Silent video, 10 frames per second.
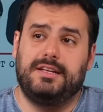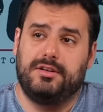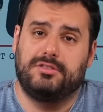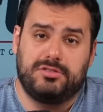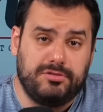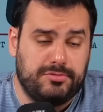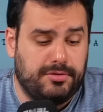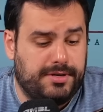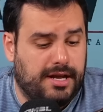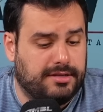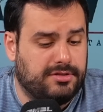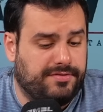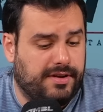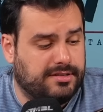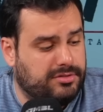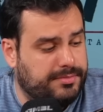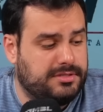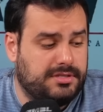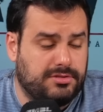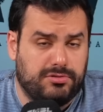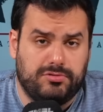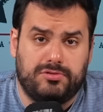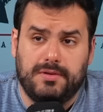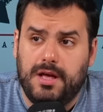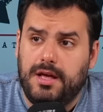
e nós somos obrigados a falar sobre esses assuntos